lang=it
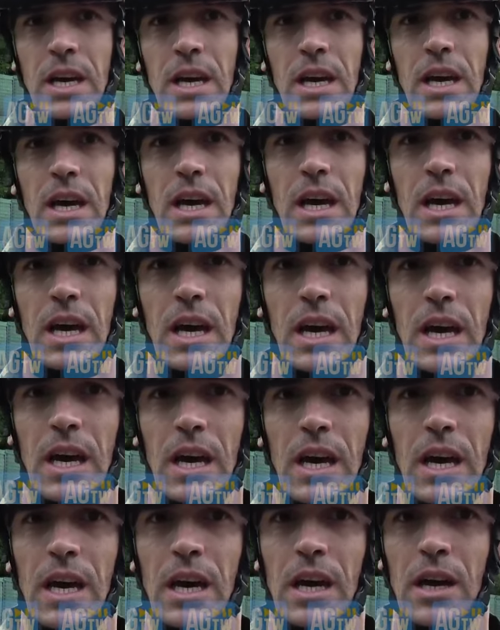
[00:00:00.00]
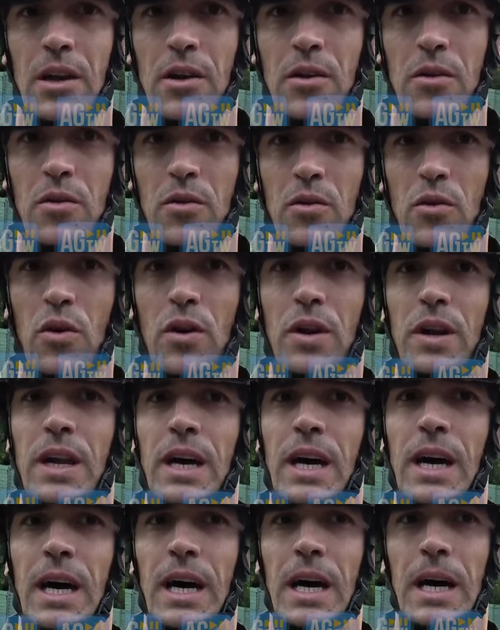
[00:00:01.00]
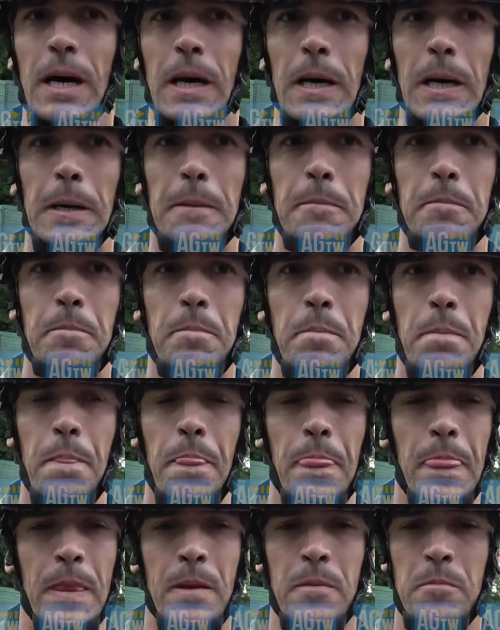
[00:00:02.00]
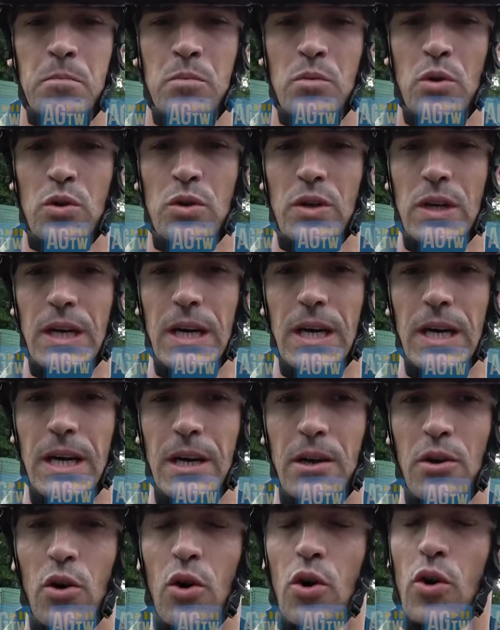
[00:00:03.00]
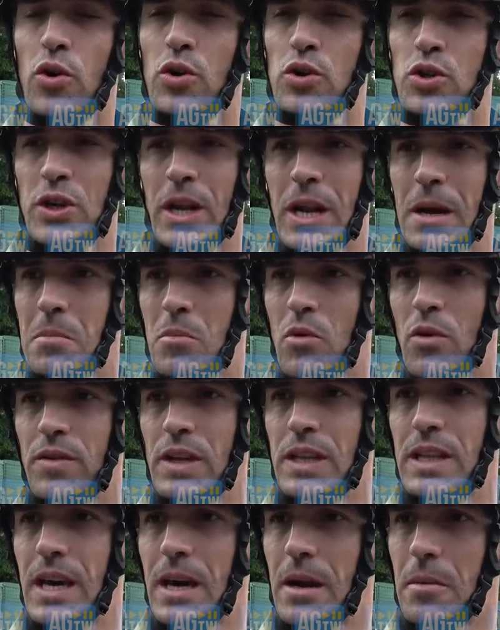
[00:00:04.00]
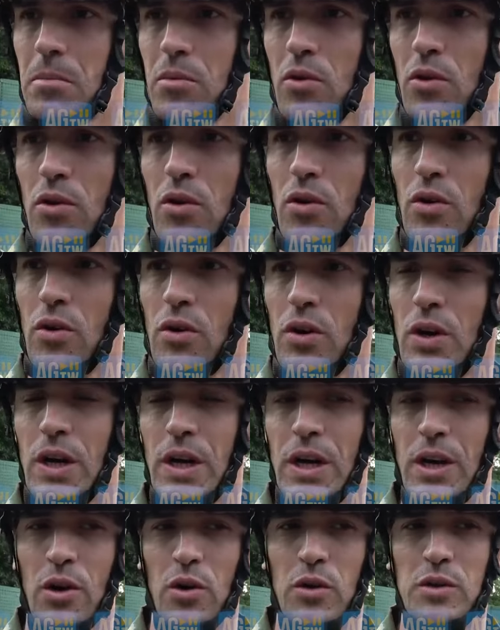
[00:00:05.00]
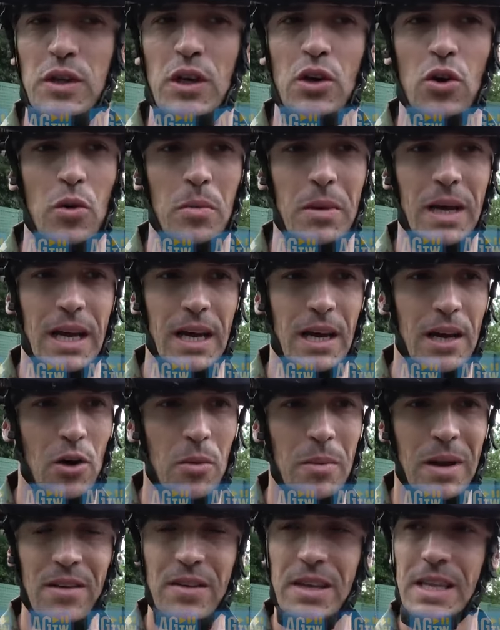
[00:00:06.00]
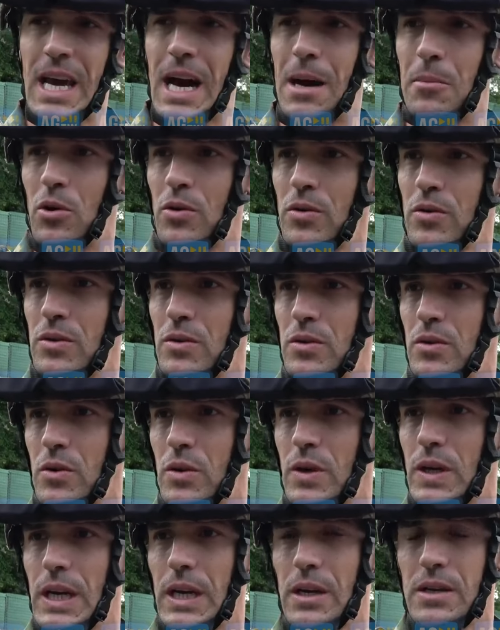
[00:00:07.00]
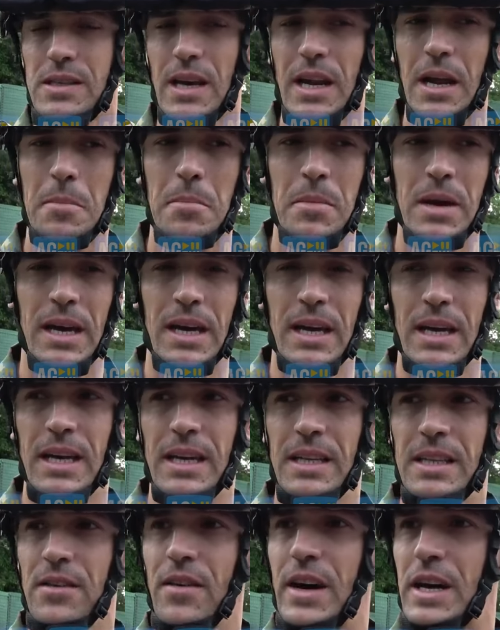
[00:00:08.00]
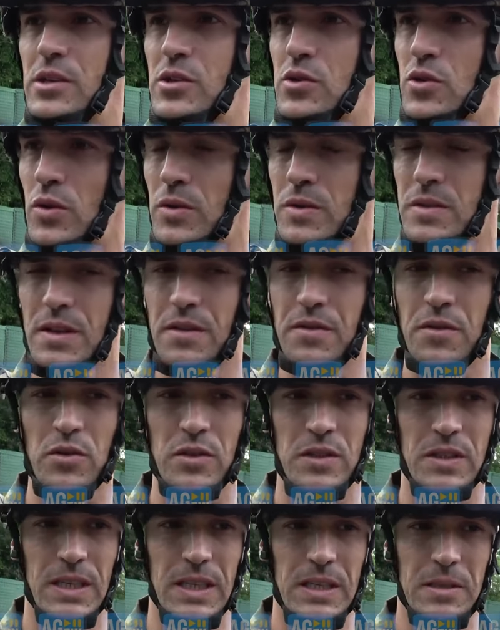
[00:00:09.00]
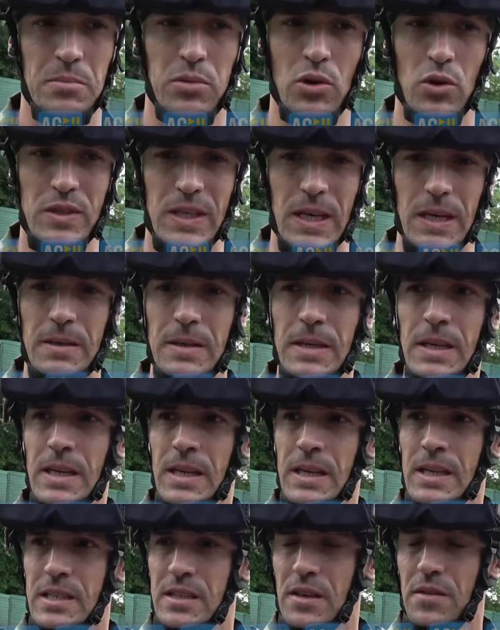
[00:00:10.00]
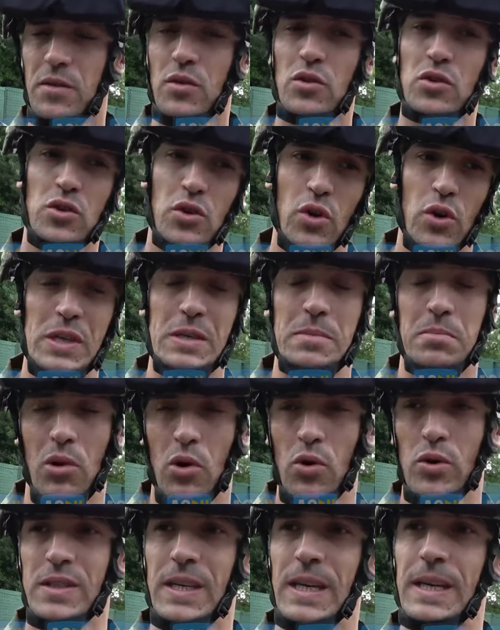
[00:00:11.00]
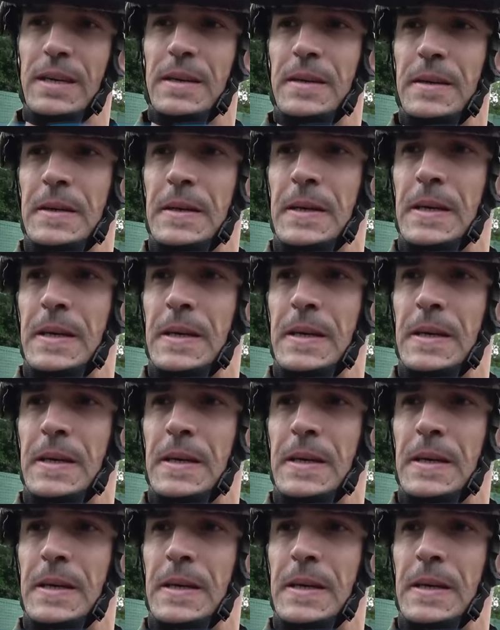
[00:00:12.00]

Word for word: eh, non, non, non, conosceremmo Viterbo così come, come la vediamo. Okay? Sarebbe diverso se fosse esplosa, se fossero esplose